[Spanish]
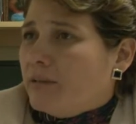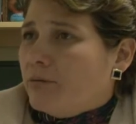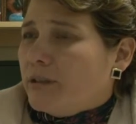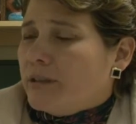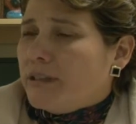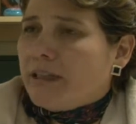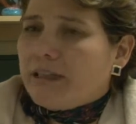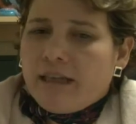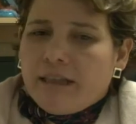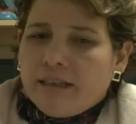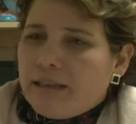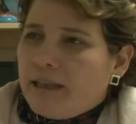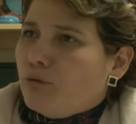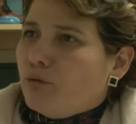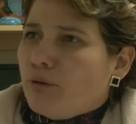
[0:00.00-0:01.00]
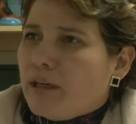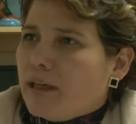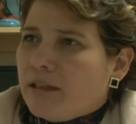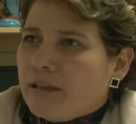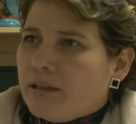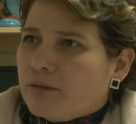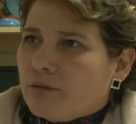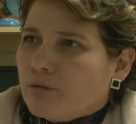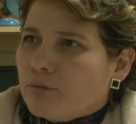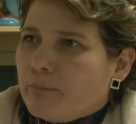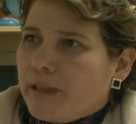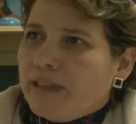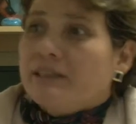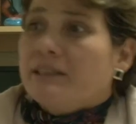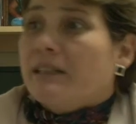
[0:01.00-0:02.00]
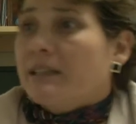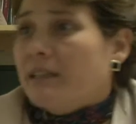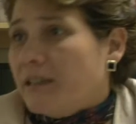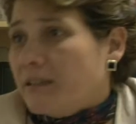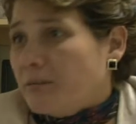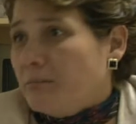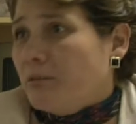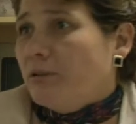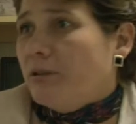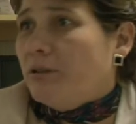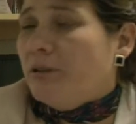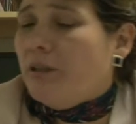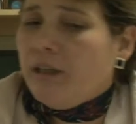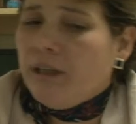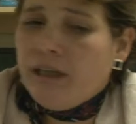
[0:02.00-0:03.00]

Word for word: Nuestra realidad no es la de esos países, es muy,